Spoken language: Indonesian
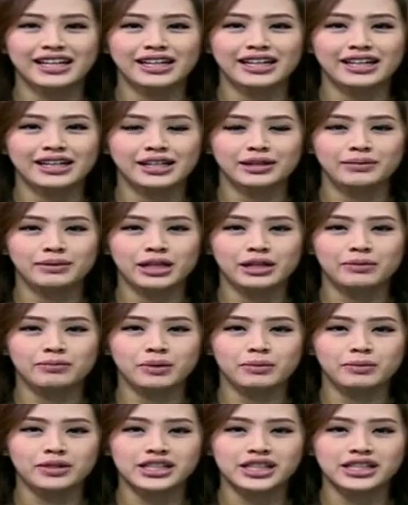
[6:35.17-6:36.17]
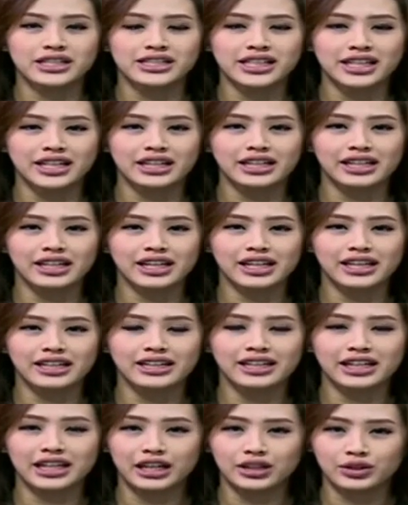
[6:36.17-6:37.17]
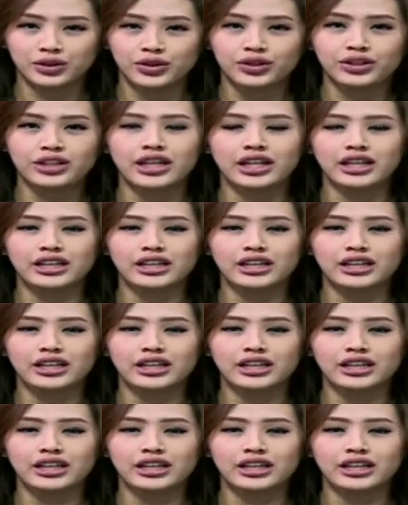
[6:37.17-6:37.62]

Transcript: Demikian perbincangan saya dengan Direktur dari